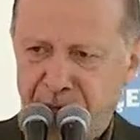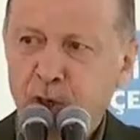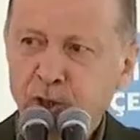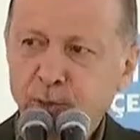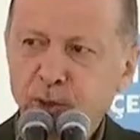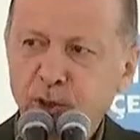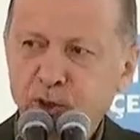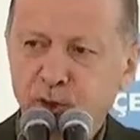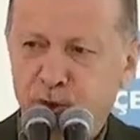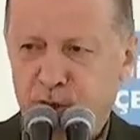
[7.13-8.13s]

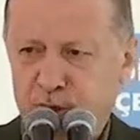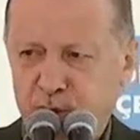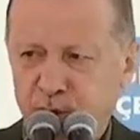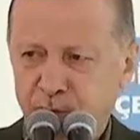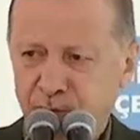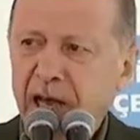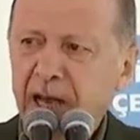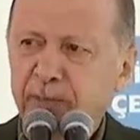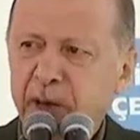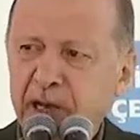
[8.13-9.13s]
Sözümüzü tuttuk.
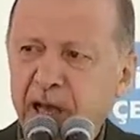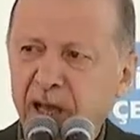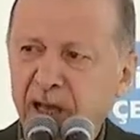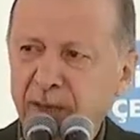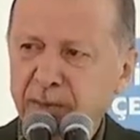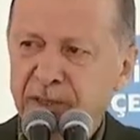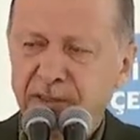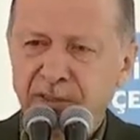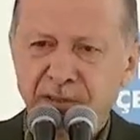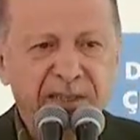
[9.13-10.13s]
Adalet
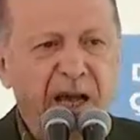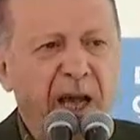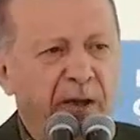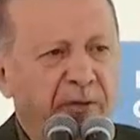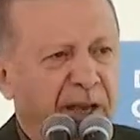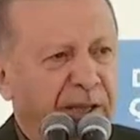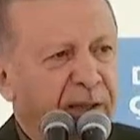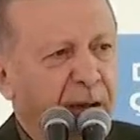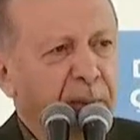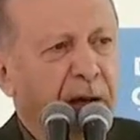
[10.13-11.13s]
Bakanlığımız
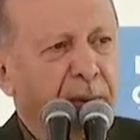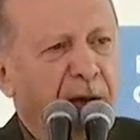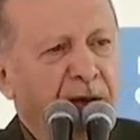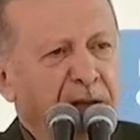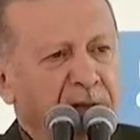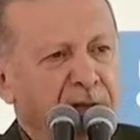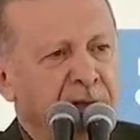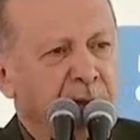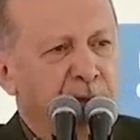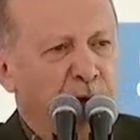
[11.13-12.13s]
cezaevini tamamen
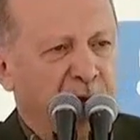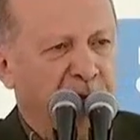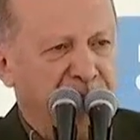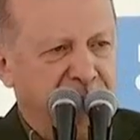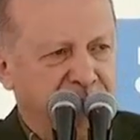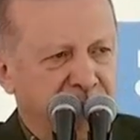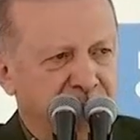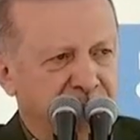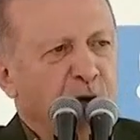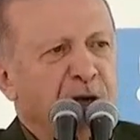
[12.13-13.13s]
boşalttı.
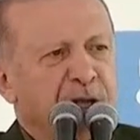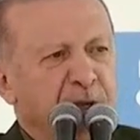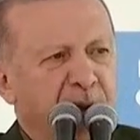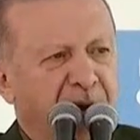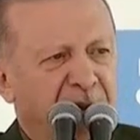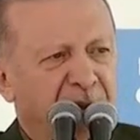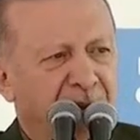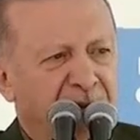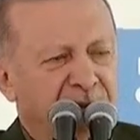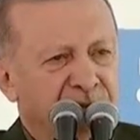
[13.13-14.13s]
Bugün
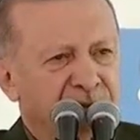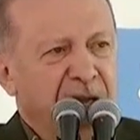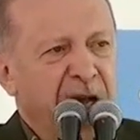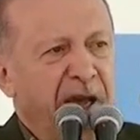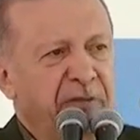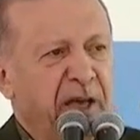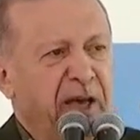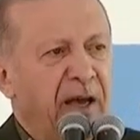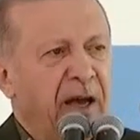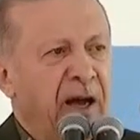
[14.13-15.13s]
itibariyle
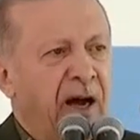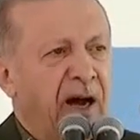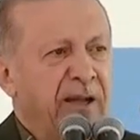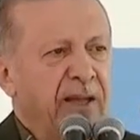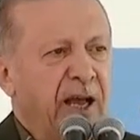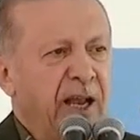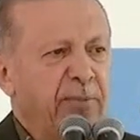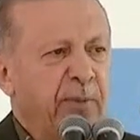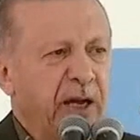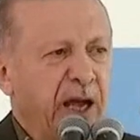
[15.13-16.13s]
cezaevi
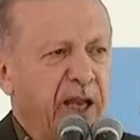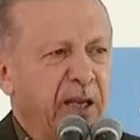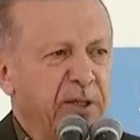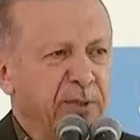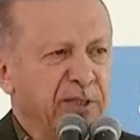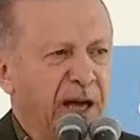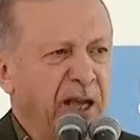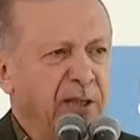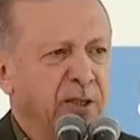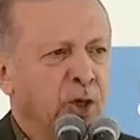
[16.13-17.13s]
Adalet
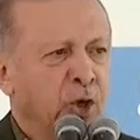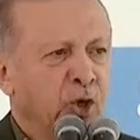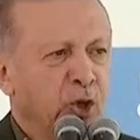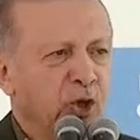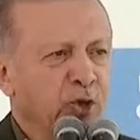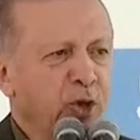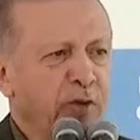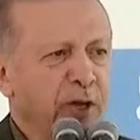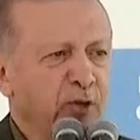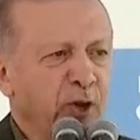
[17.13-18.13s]
Bakanlığımızdan
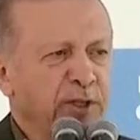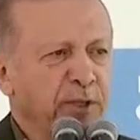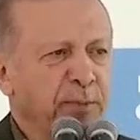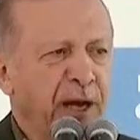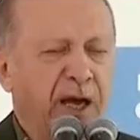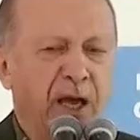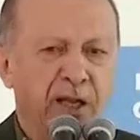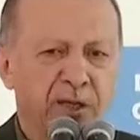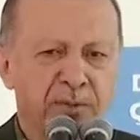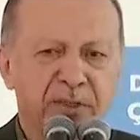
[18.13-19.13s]
Kültür ve Turizm
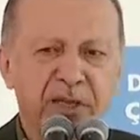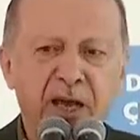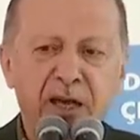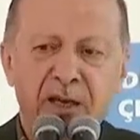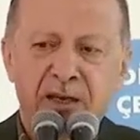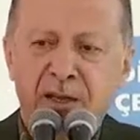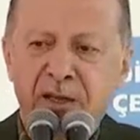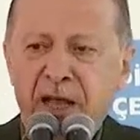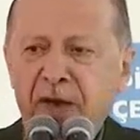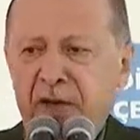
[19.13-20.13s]
Bakanlığımıza
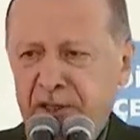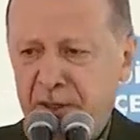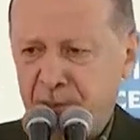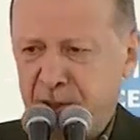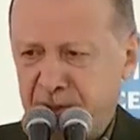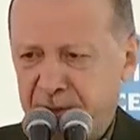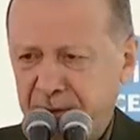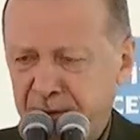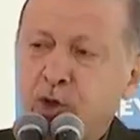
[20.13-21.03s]
devredilmiştir.